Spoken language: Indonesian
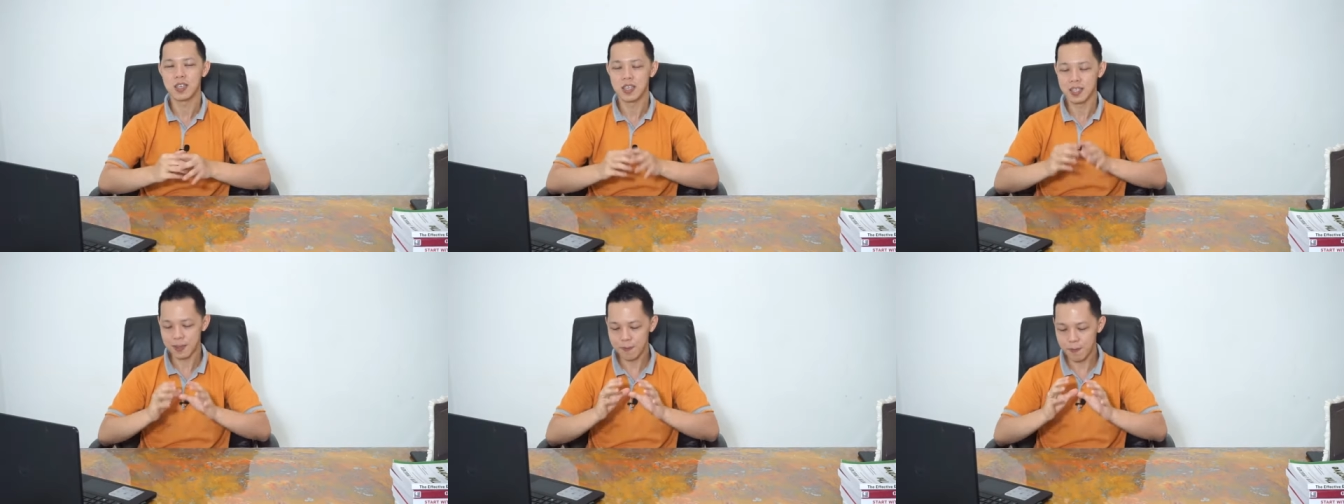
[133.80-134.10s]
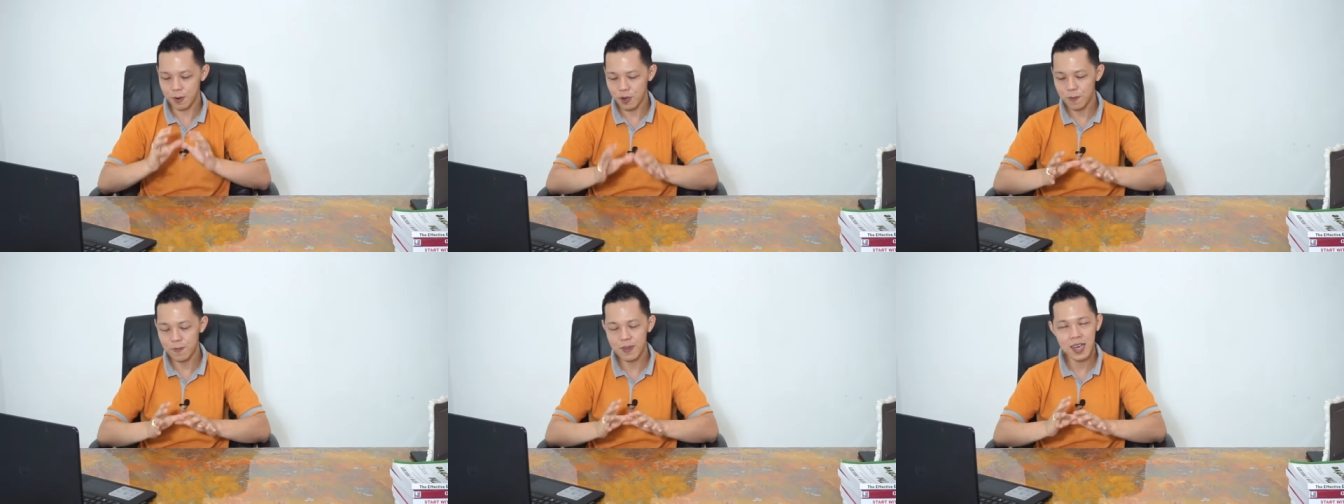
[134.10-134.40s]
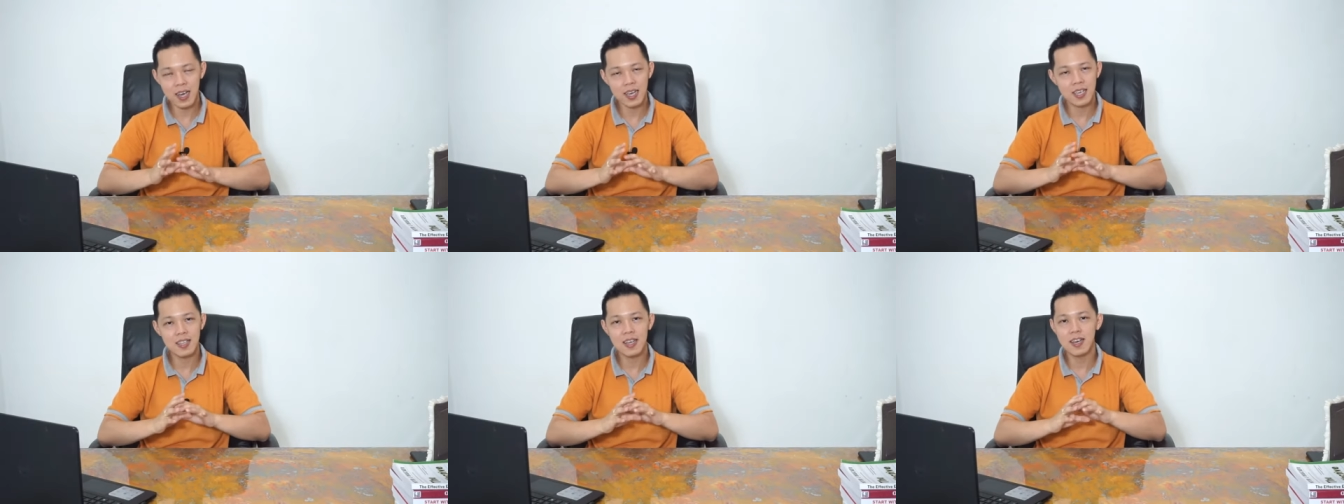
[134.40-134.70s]

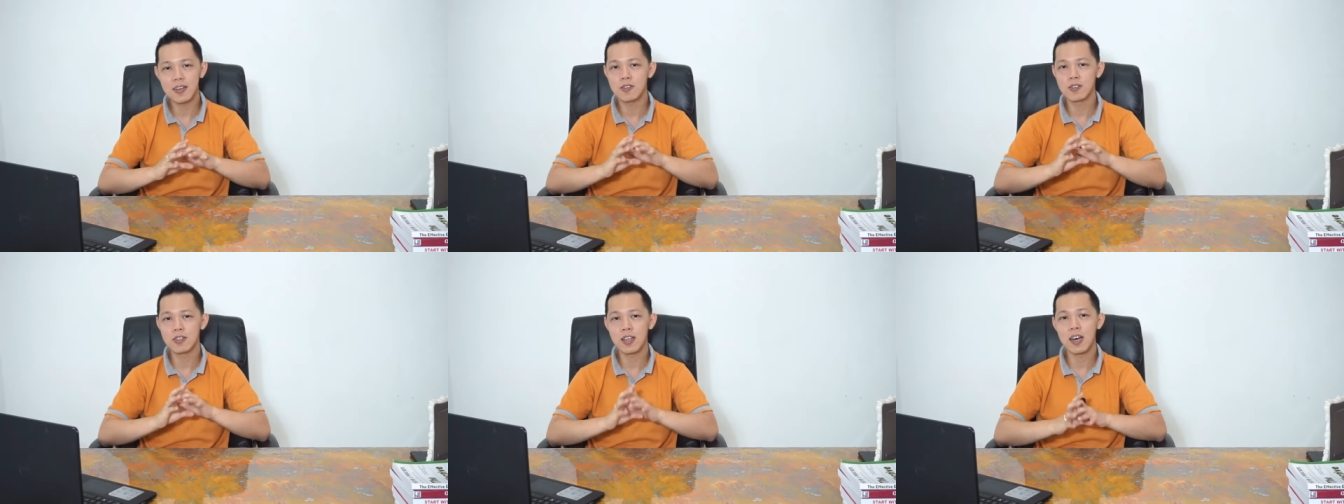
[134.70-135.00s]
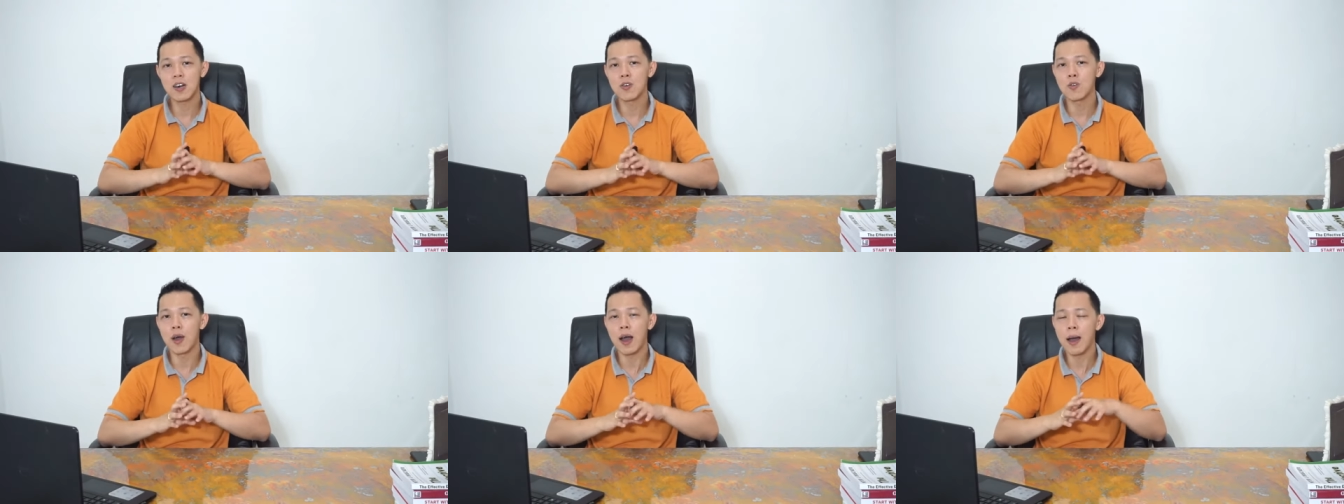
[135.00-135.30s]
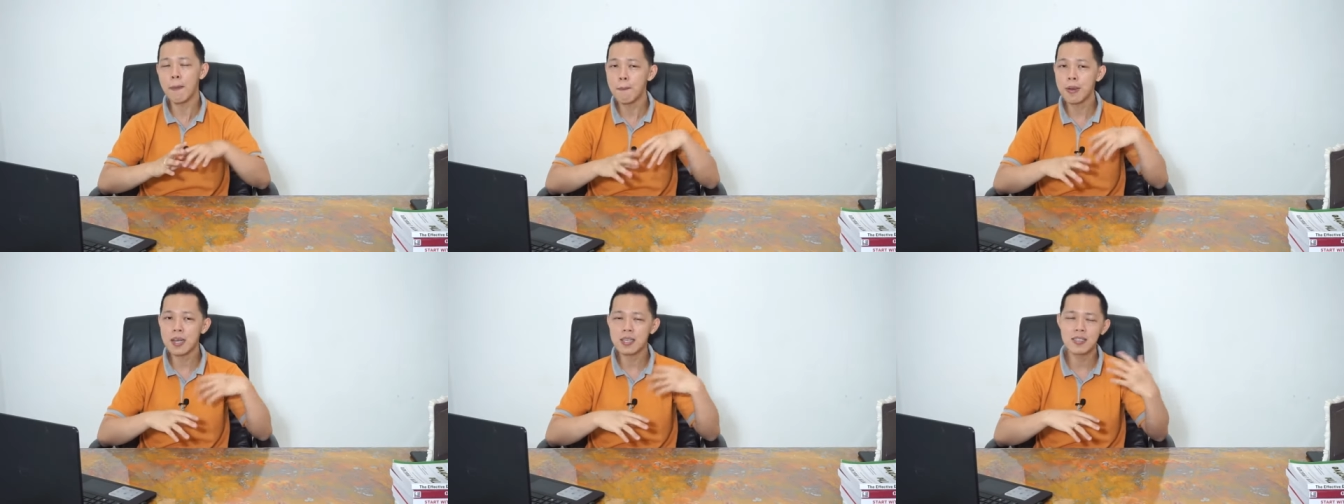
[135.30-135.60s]
Sebelumnya kita harus tahu
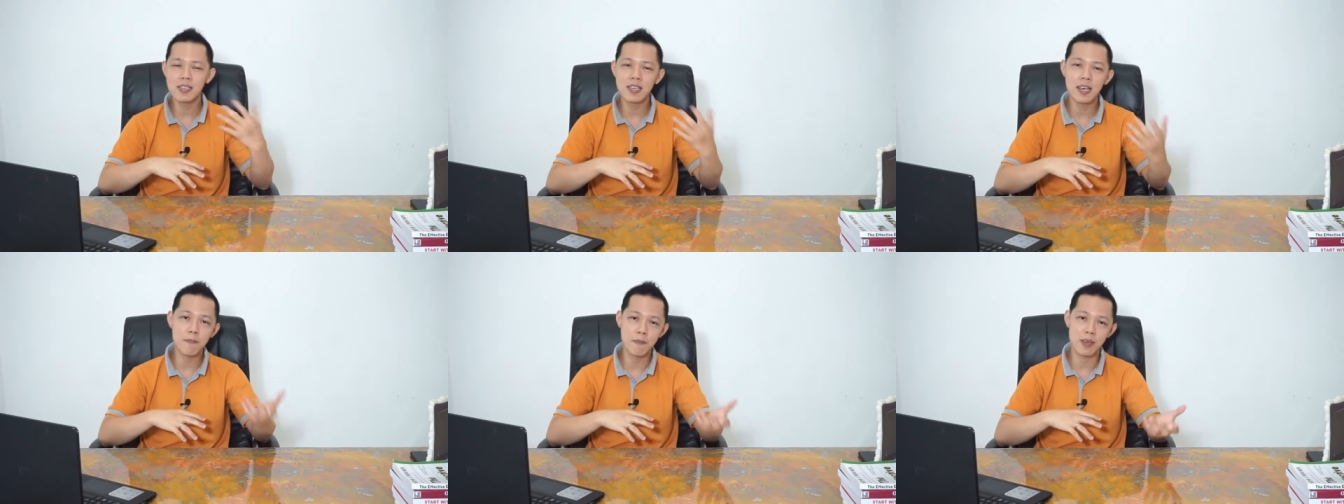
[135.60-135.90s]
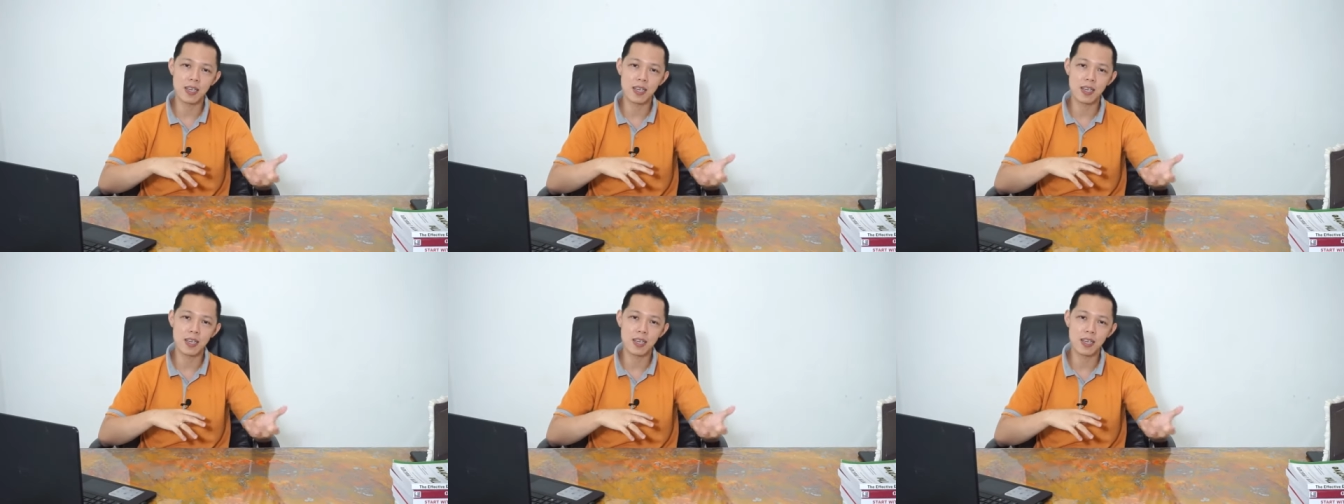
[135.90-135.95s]
apa sih yang